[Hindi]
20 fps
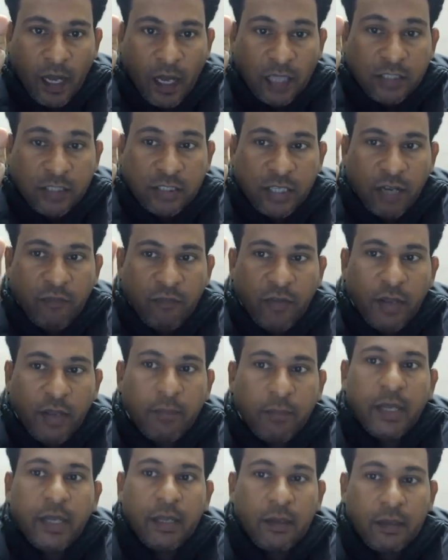अच्छे वे
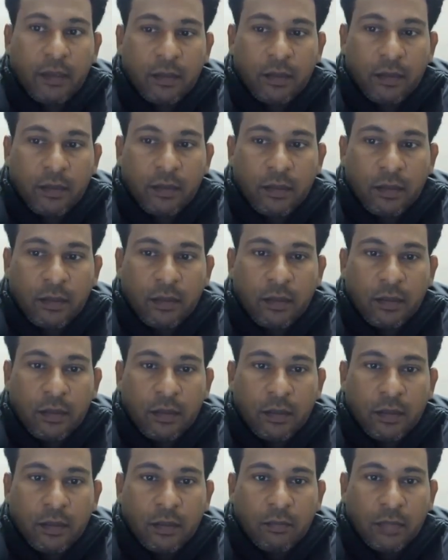में
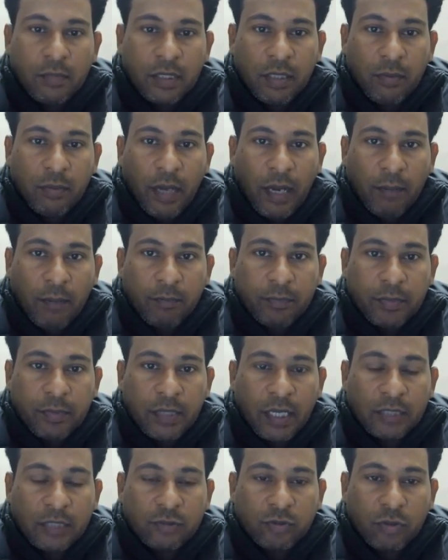मतलब
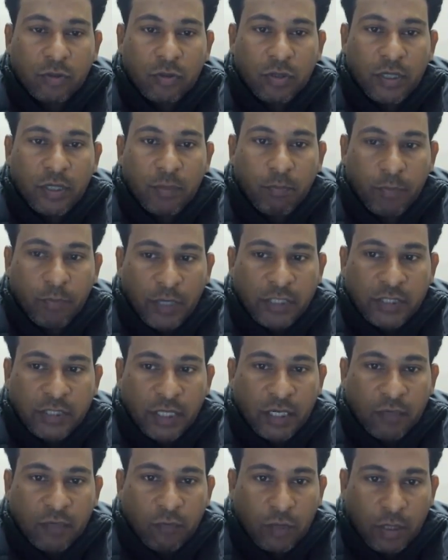आपका जो
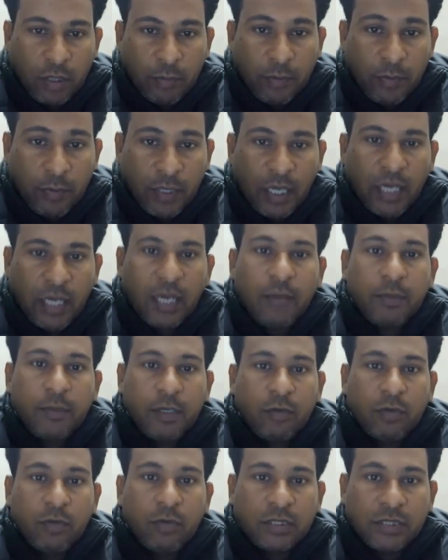इंप्रेशन है वो कभी भी खराब नहीं
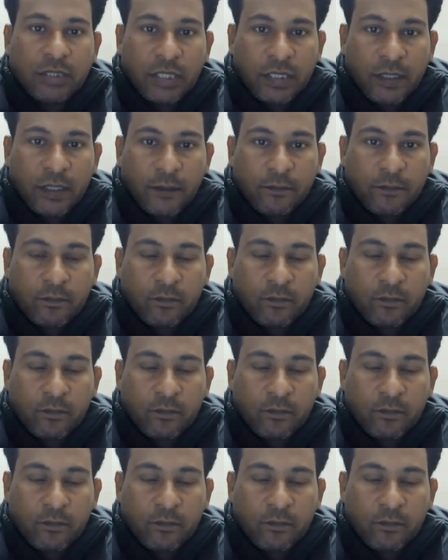होना चाहिए